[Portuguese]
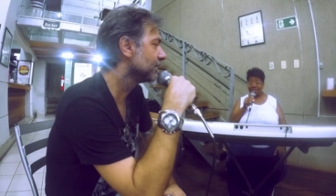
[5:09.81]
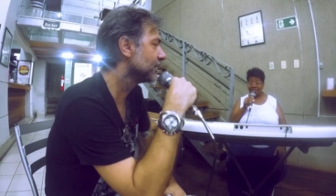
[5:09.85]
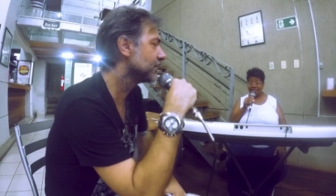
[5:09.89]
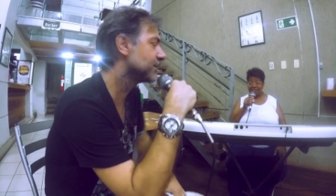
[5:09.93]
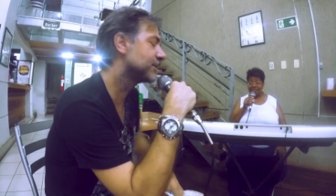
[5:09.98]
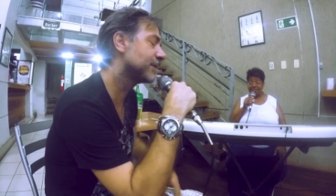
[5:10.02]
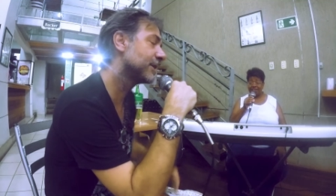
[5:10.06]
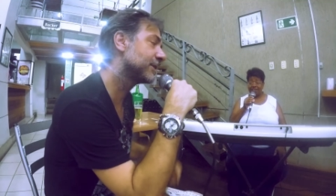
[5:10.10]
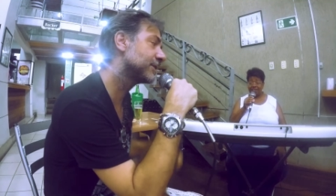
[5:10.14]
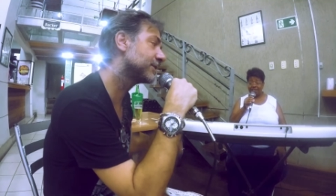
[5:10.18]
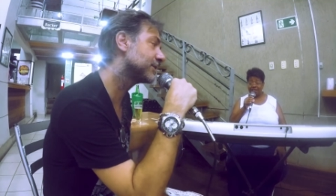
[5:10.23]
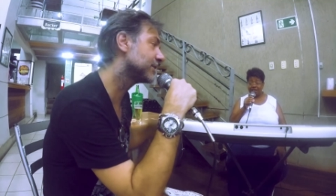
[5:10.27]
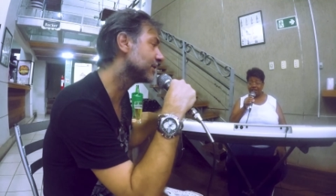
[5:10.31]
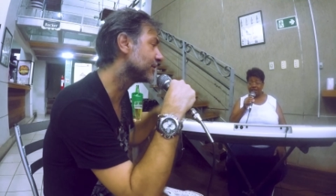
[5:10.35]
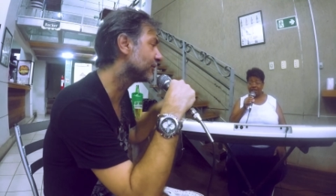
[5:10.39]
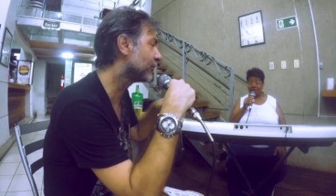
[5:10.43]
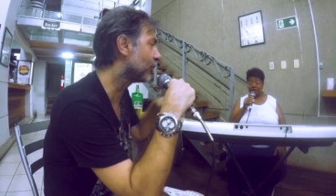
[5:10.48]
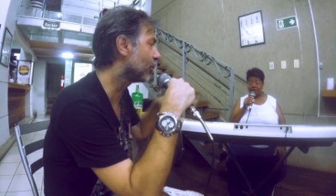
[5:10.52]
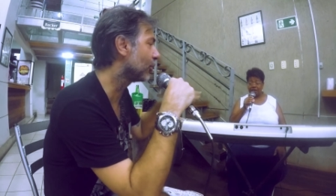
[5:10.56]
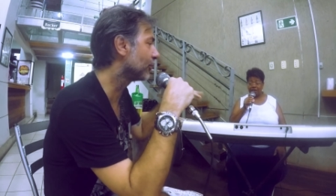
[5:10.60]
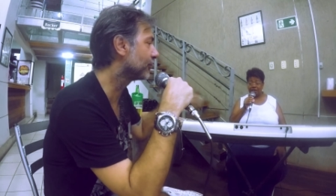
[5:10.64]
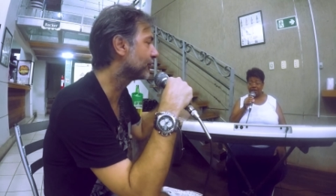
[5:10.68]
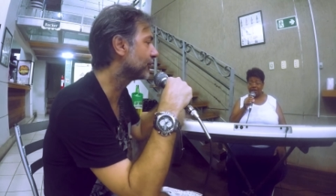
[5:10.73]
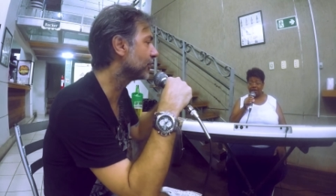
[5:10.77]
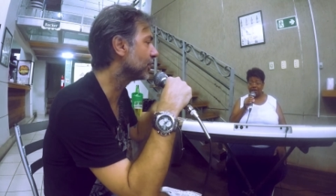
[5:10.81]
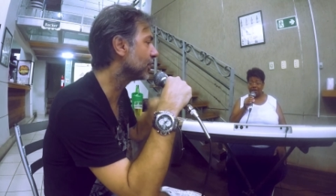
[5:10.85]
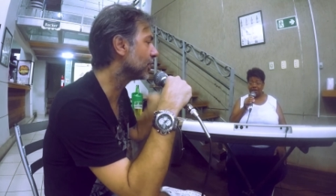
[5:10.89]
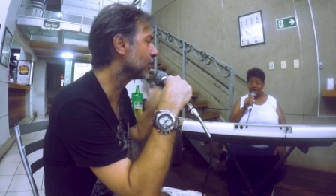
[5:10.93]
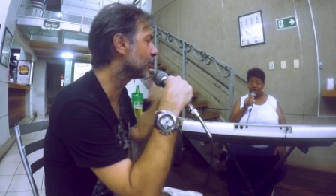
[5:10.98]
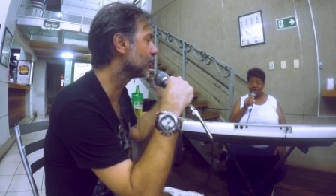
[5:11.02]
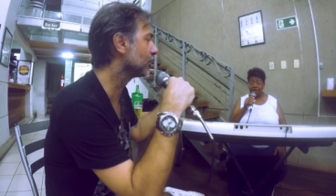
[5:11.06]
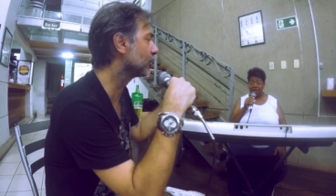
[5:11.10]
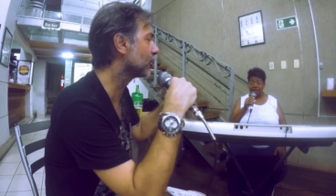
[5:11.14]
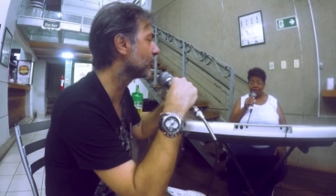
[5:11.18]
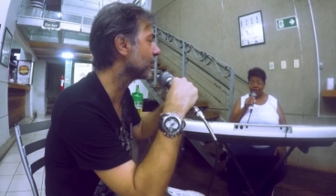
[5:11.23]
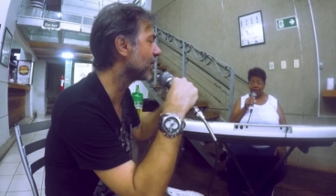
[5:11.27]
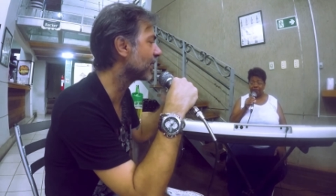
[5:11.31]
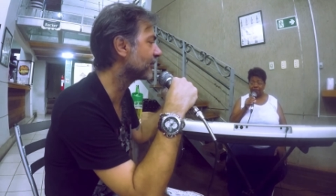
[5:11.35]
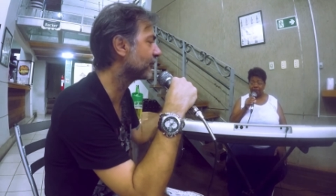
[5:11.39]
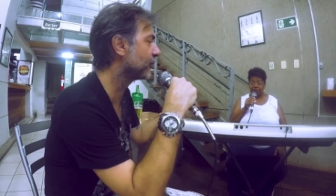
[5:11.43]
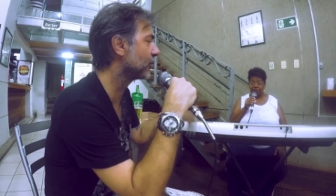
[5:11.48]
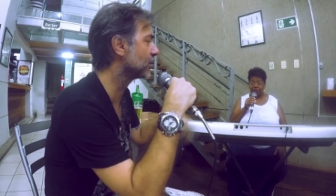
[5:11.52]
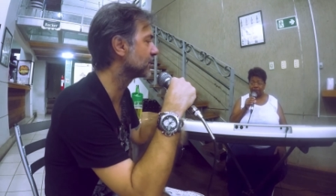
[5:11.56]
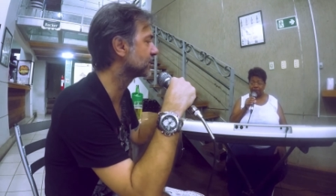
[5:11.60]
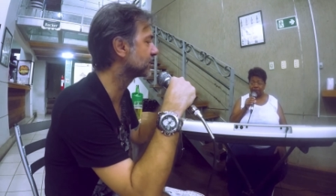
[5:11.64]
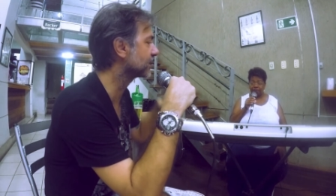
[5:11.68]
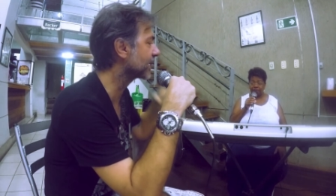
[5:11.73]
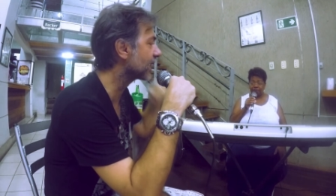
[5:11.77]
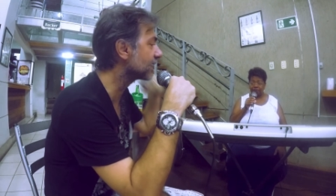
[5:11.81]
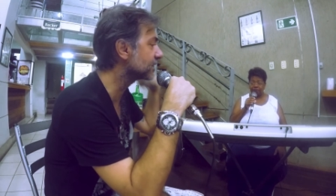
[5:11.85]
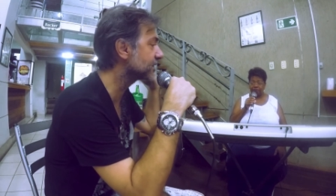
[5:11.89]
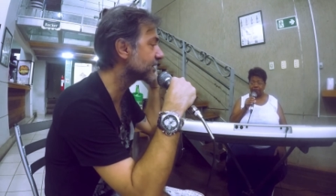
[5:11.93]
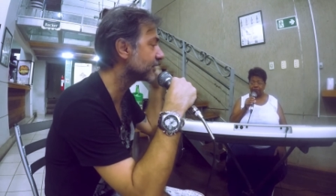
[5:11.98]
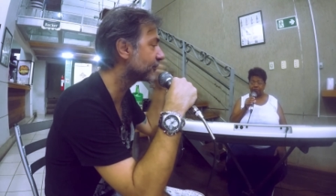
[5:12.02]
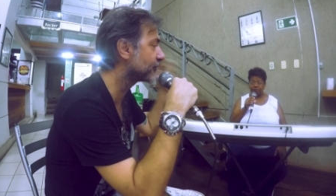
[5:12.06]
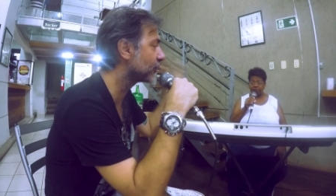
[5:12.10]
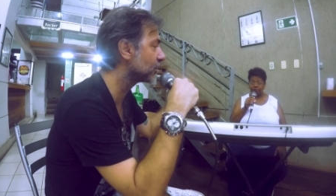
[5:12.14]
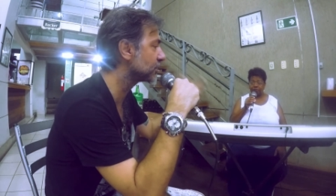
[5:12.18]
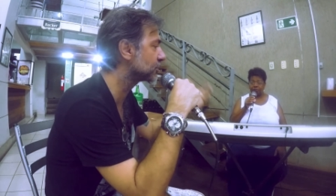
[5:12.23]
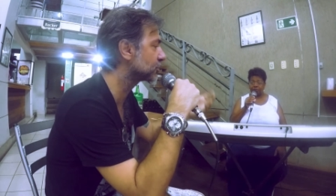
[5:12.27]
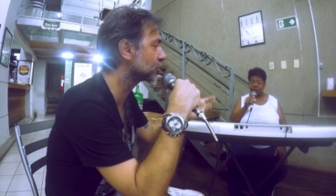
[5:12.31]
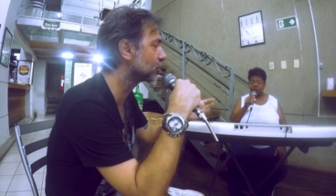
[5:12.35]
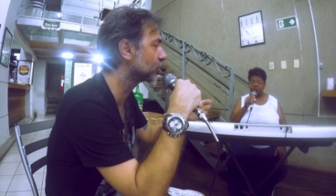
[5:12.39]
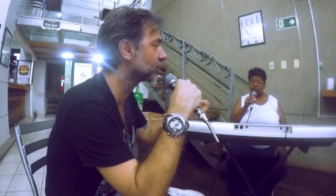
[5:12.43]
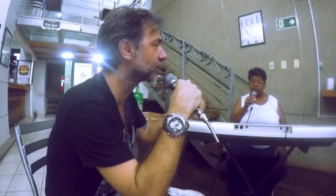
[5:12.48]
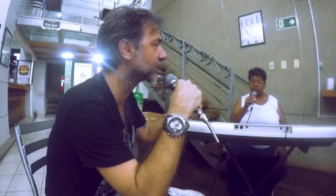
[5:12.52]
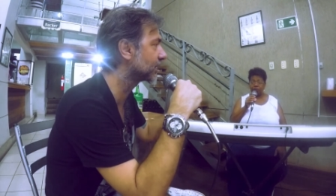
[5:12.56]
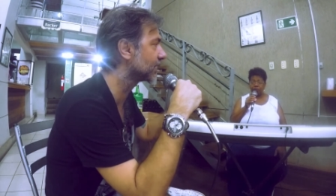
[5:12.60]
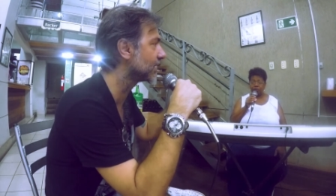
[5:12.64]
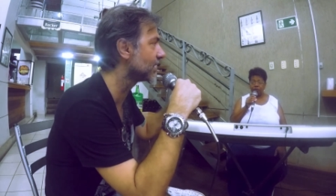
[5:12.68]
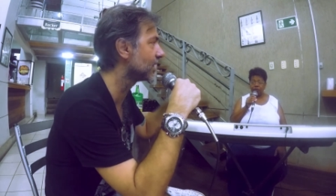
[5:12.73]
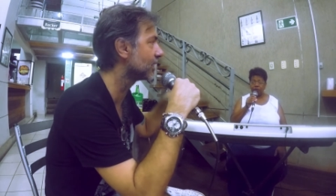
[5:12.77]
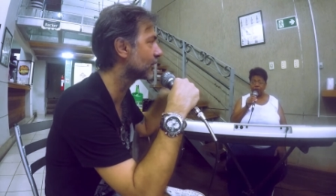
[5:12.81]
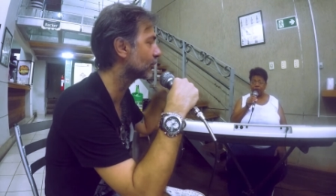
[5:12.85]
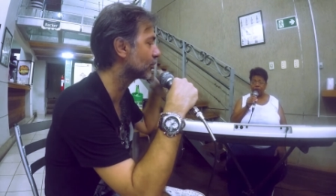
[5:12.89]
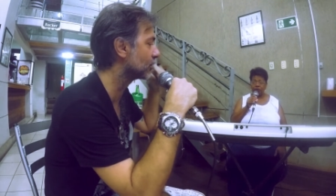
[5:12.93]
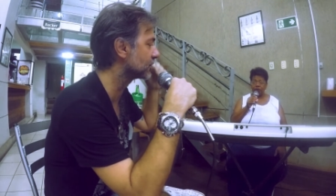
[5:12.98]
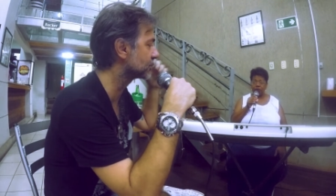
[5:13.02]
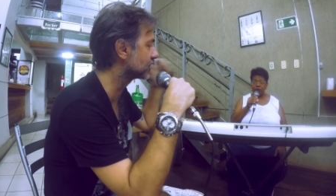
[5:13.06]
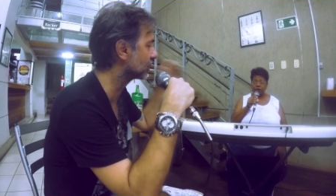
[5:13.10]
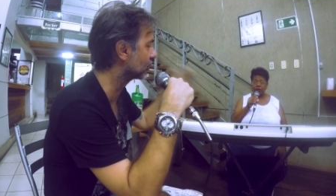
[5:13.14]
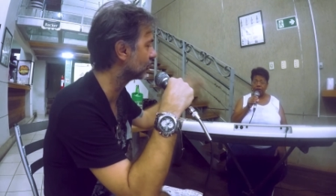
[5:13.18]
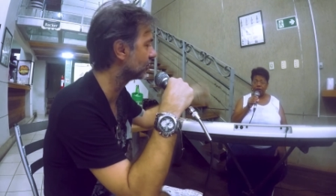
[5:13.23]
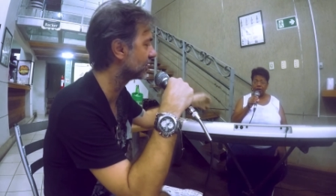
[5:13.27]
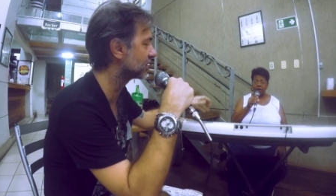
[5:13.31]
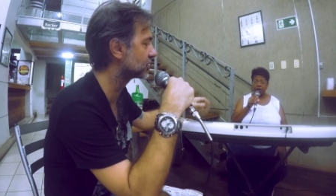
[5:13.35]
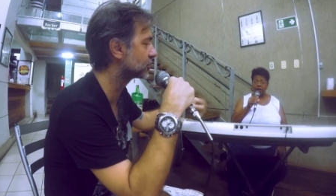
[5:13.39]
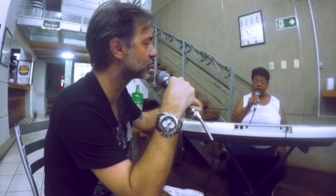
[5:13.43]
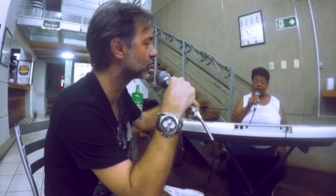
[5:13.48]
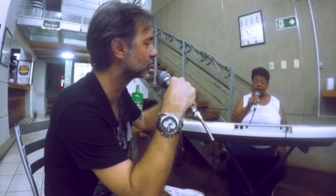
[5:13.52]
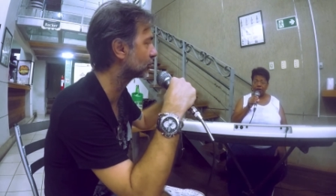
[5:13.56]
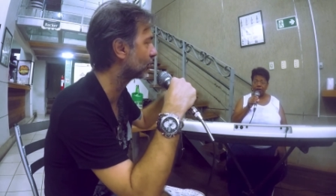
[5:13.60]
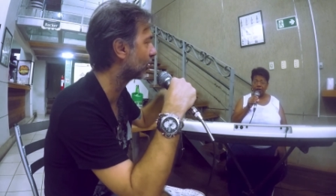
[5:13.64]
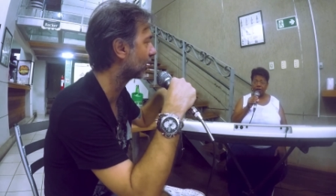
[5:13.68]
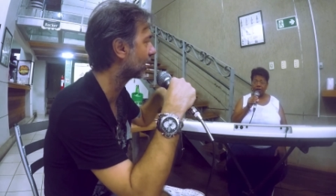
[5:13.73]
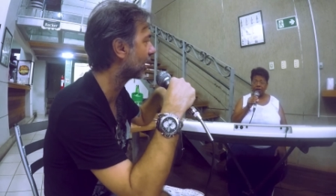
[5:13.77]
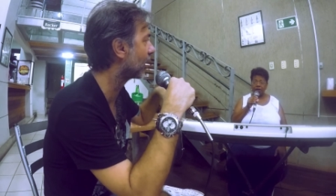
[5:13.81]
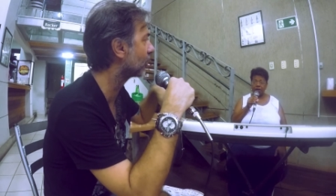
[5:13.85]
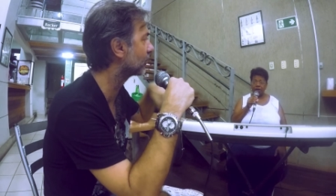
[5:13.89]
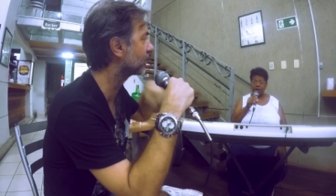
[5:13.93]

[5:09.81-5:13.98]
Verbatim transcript: você desenvolveu, e como é que foi isso? O que, é que você foi escutando quando você começou a tocar?